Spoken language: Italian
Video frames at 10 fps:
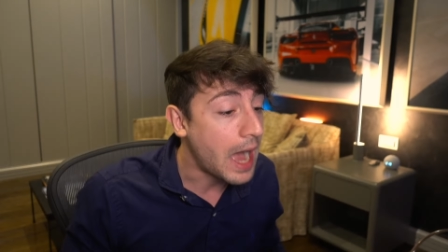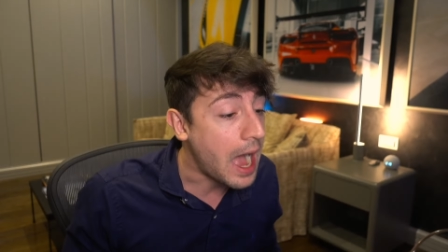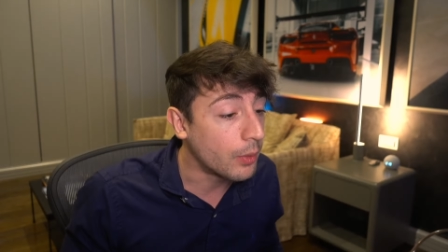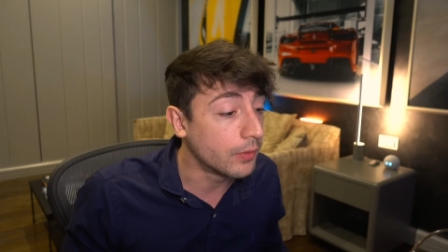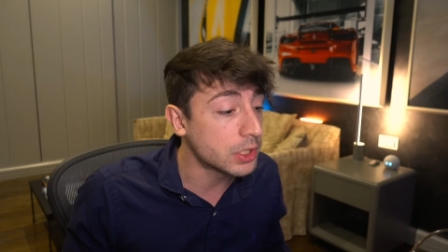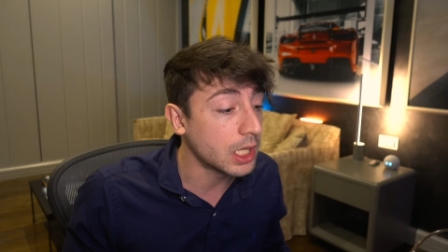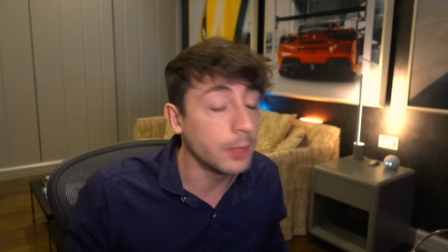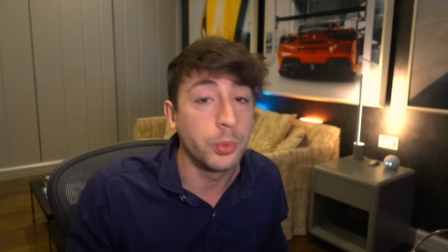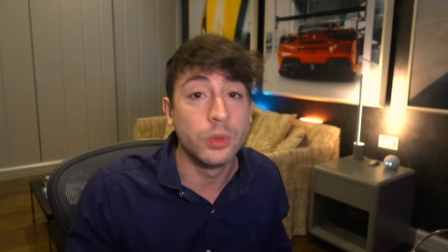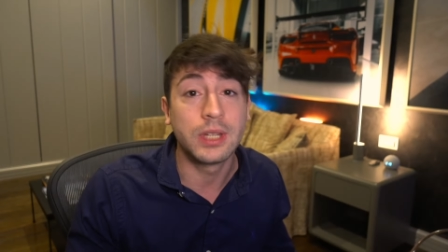ha una velocità
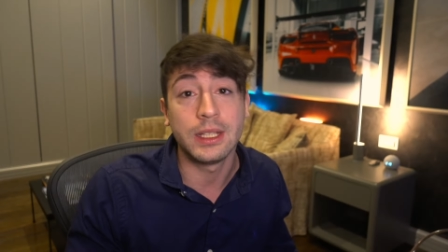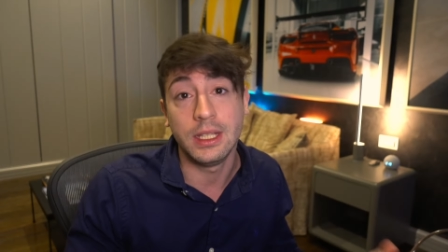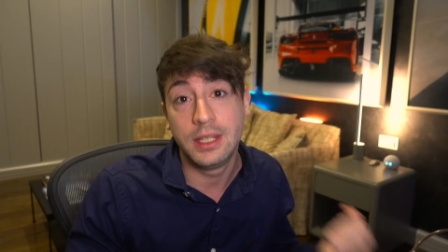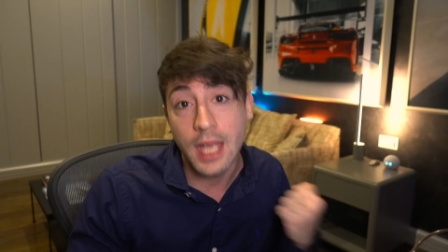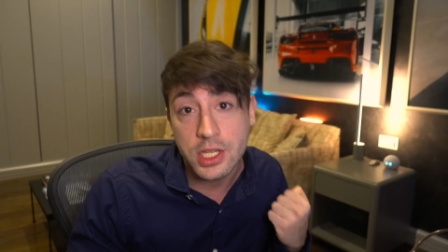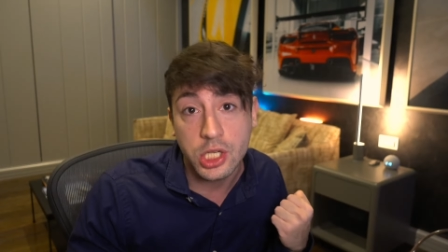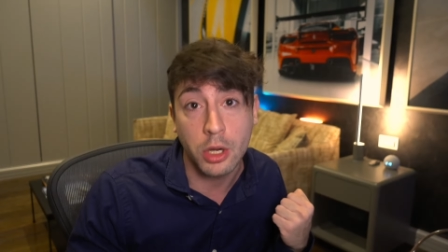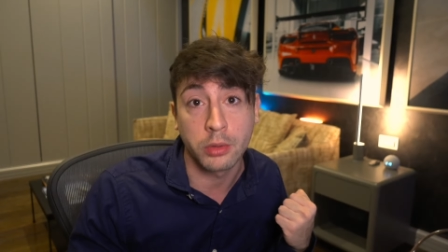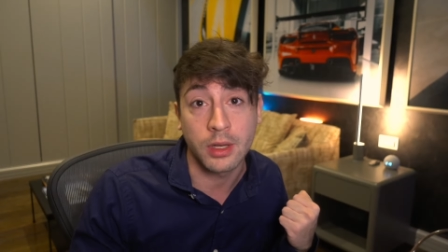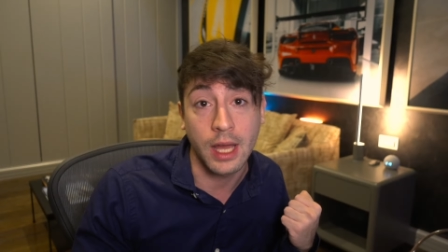di punta di 10
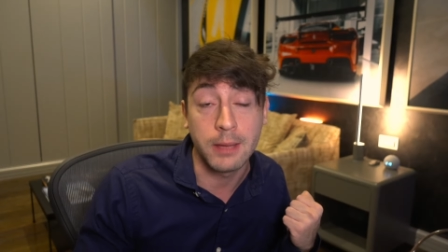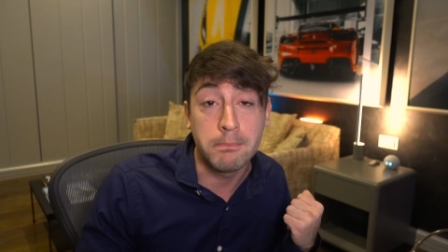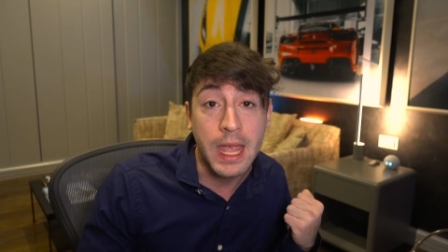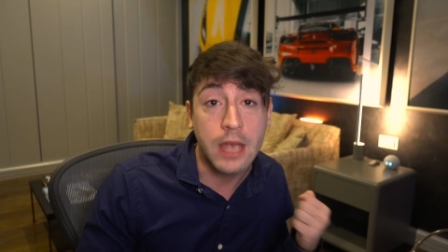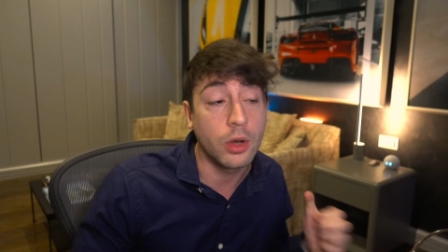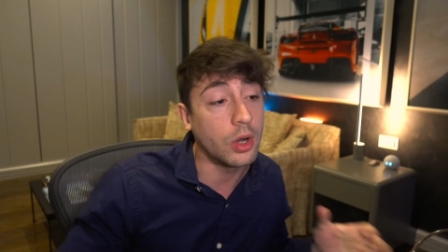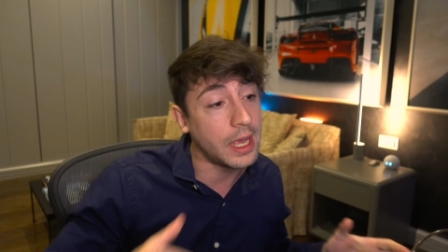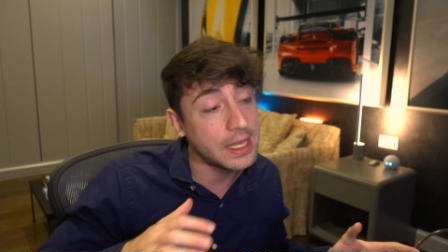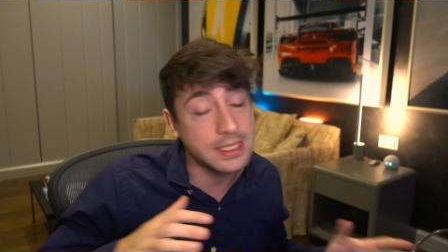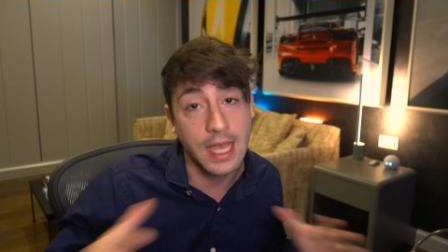km/h in meno
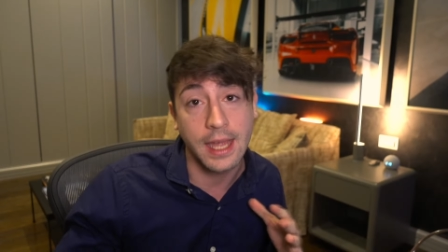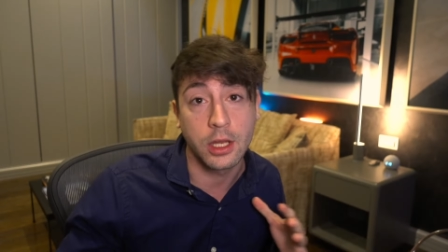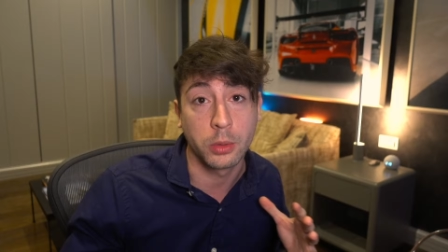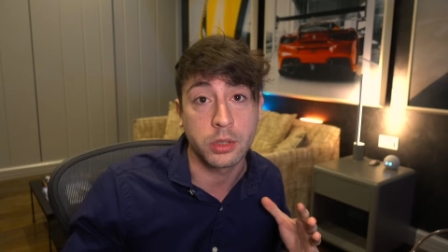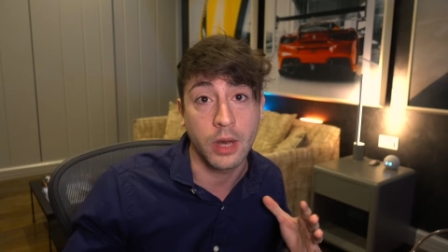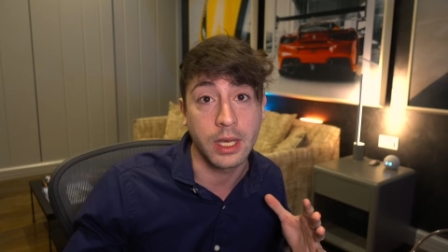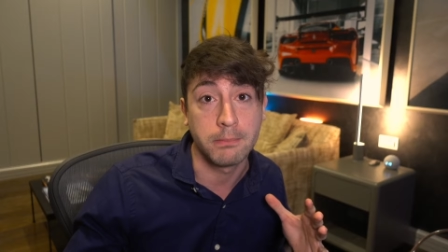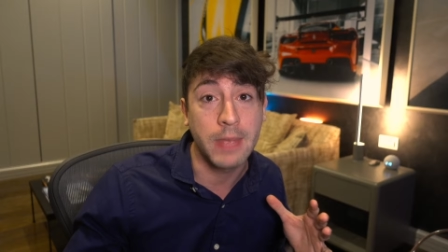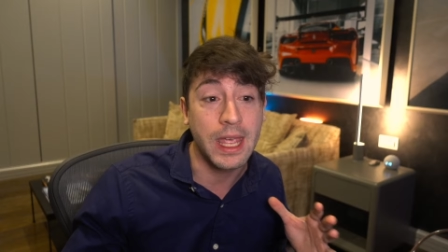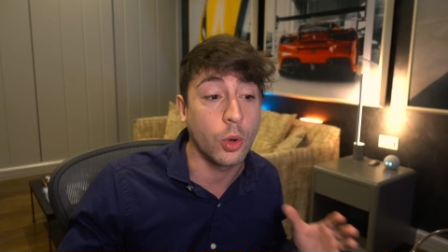e 6 km/h
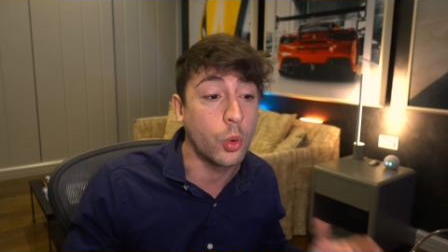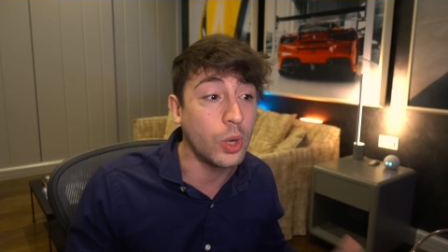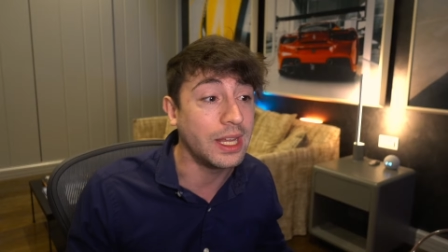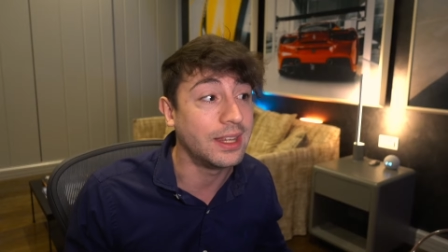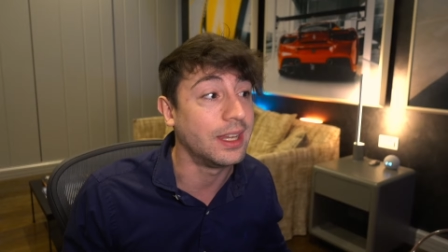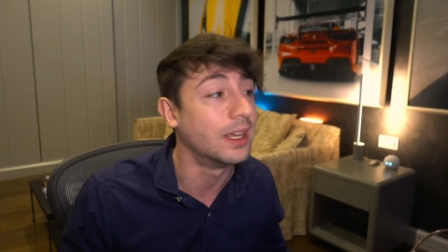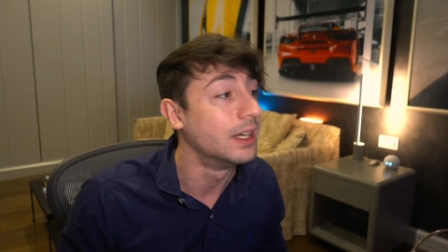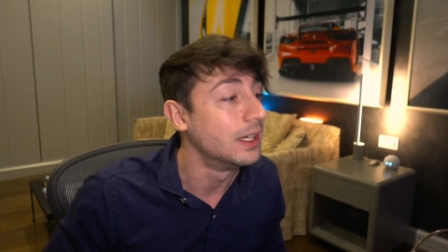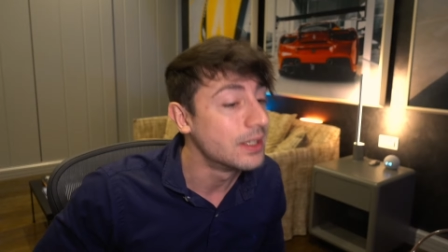in meno, quindi